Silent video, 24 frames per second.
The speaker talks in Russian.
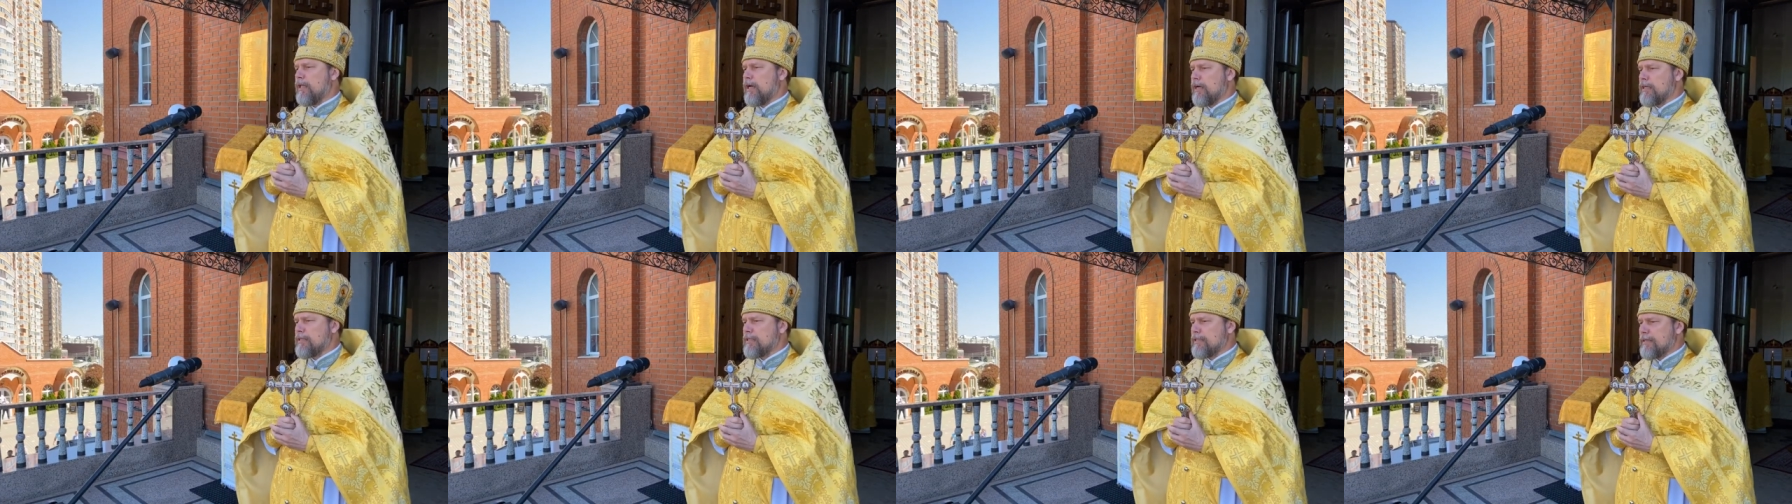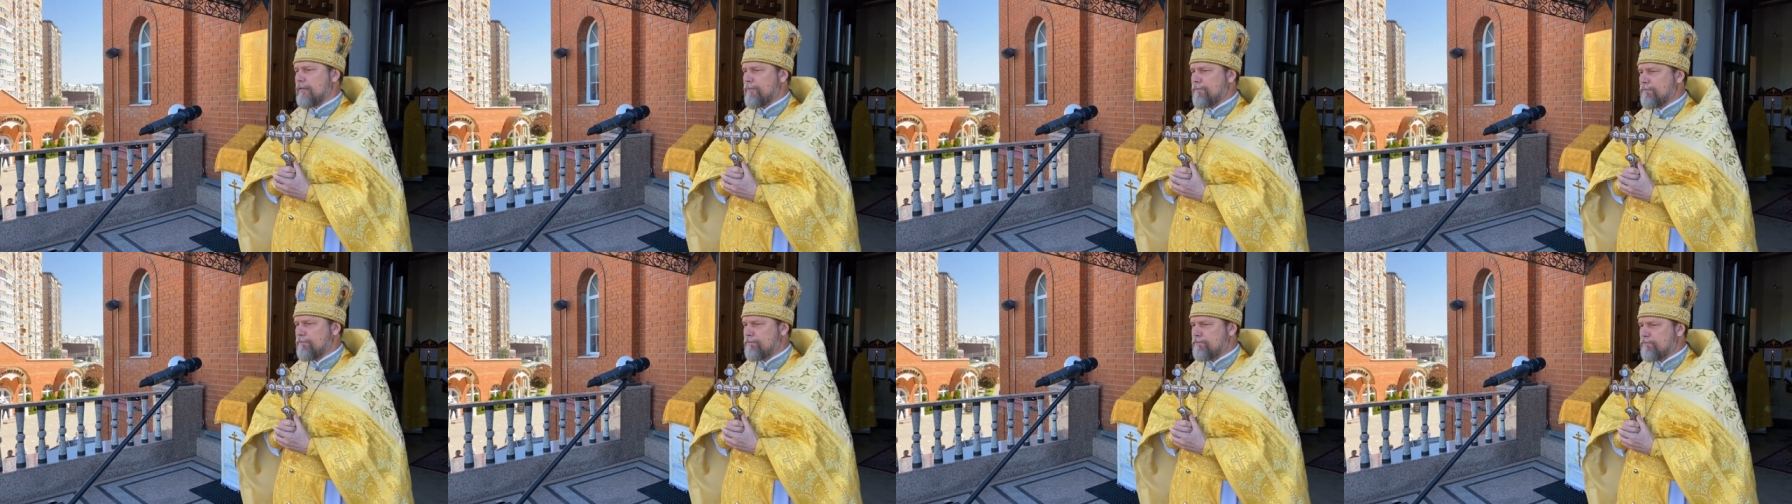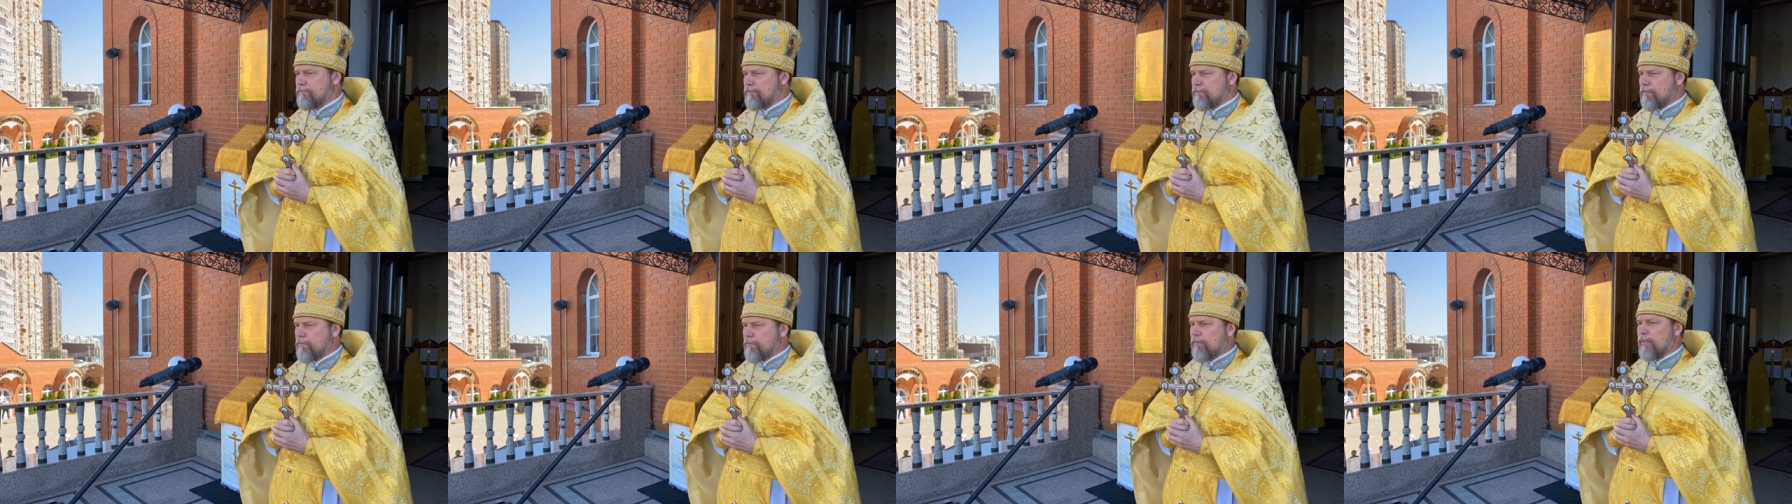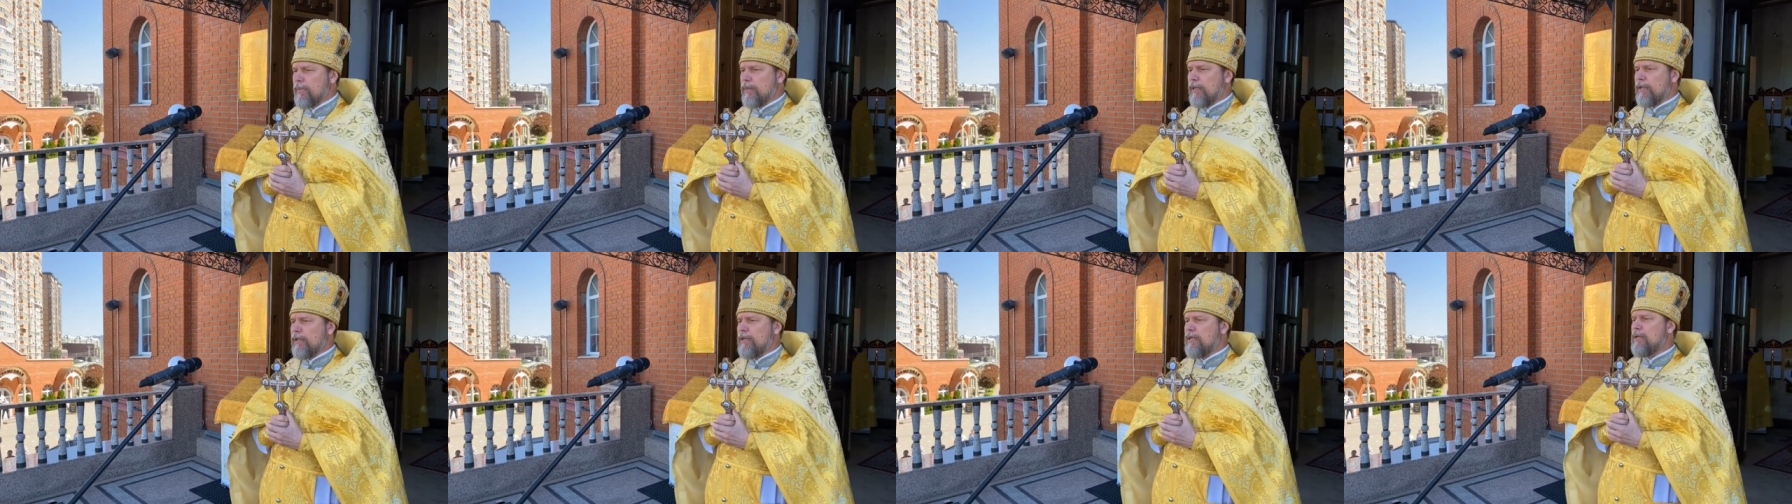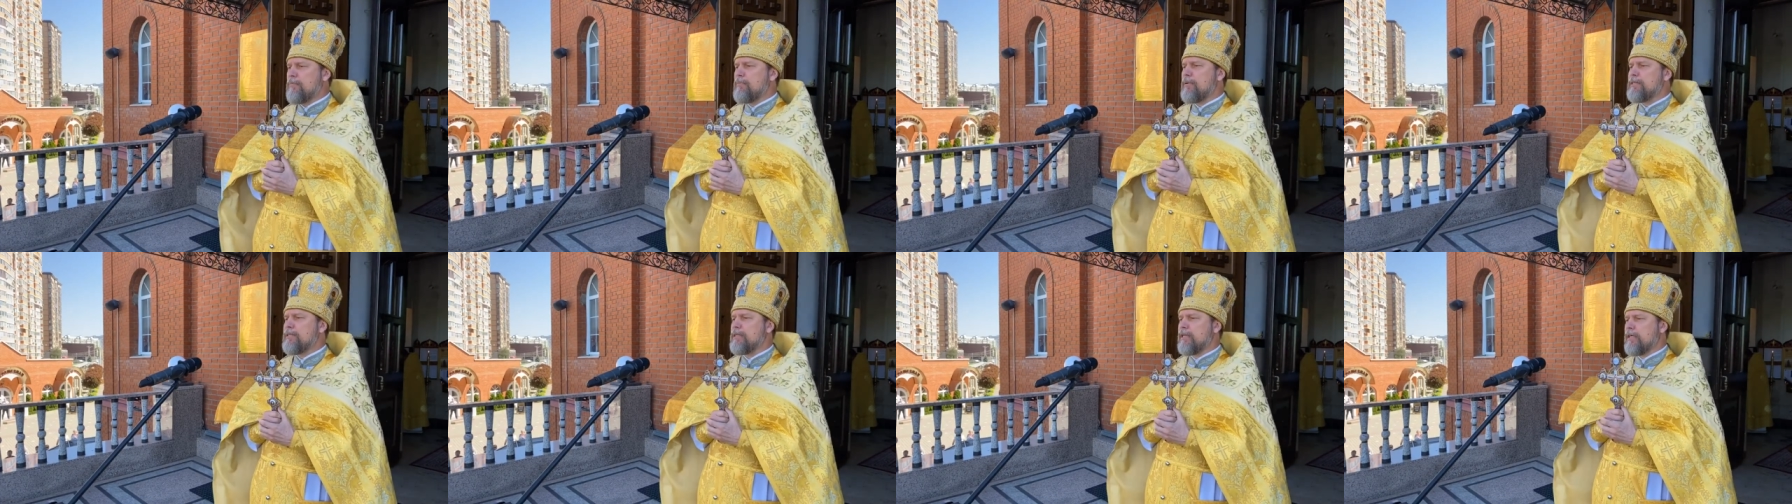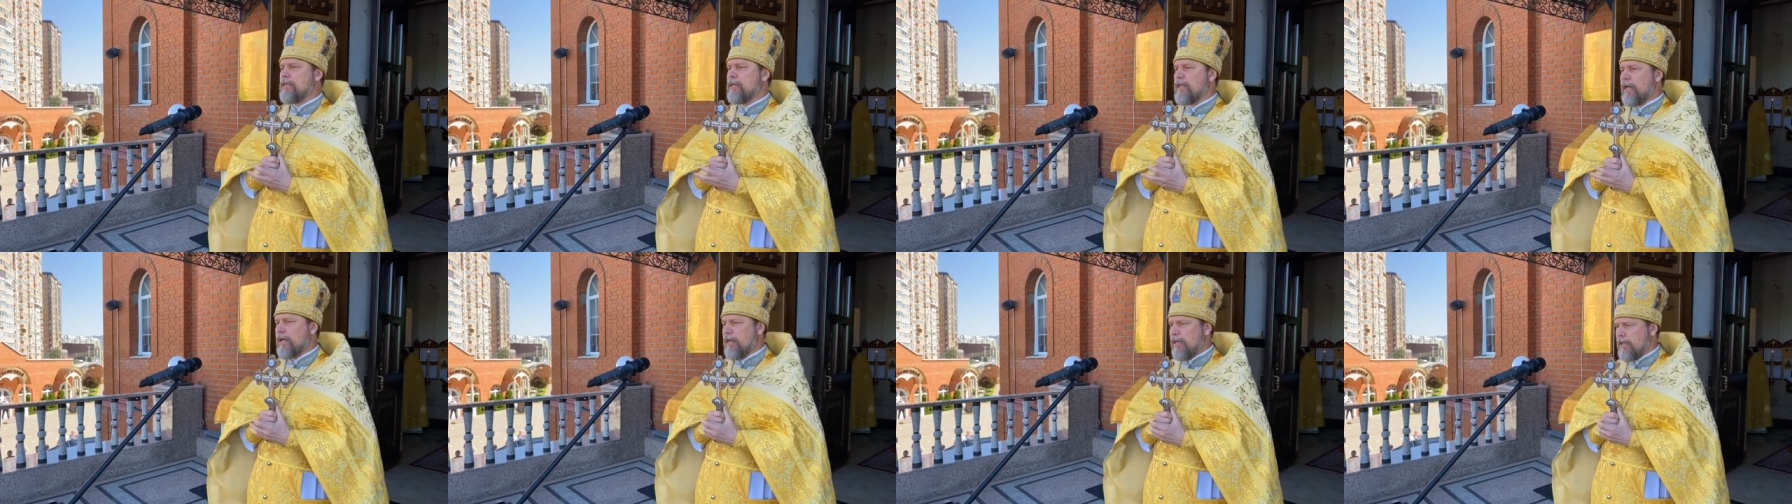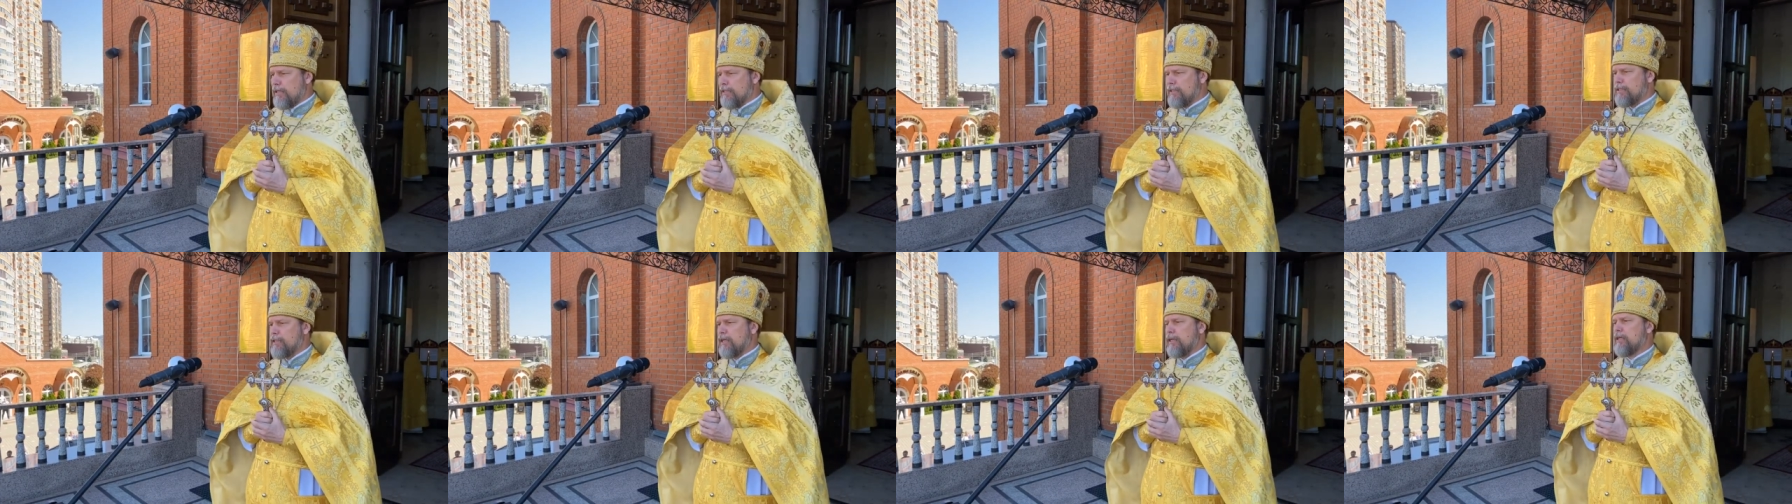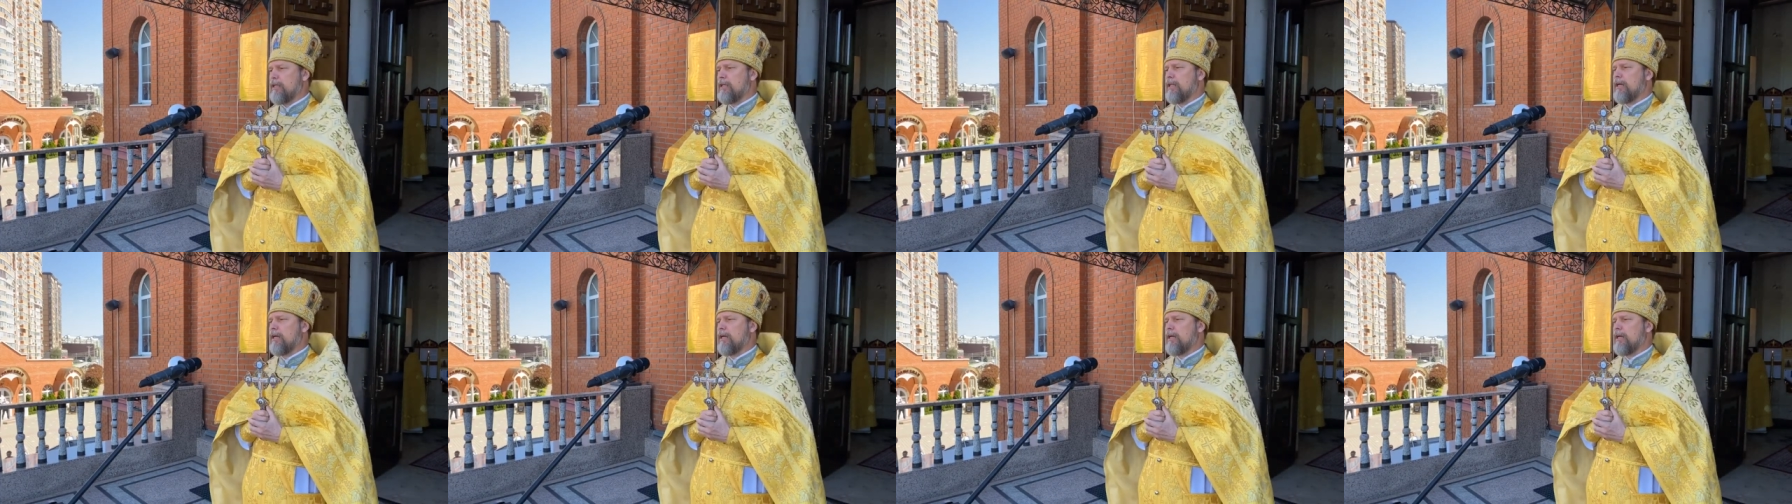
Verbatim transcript: глаз, либо загноился